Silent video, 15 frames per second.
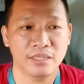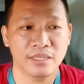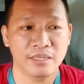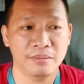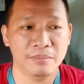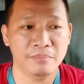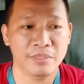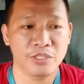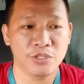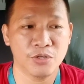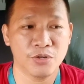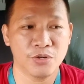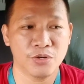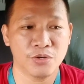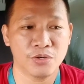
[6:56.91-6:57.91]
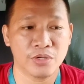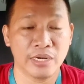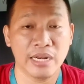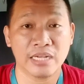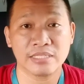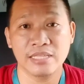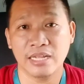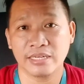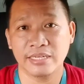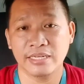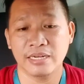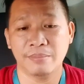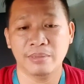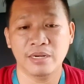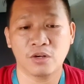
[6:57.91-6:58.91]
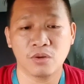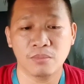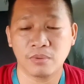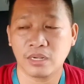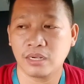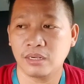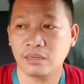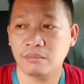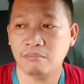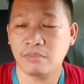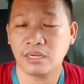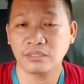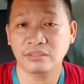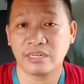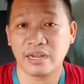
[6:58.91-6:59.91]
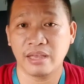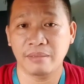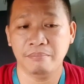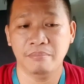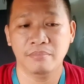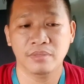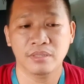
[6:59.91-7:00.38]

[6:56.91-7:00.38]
eh, medyo relax lang din naman ako mag-drive.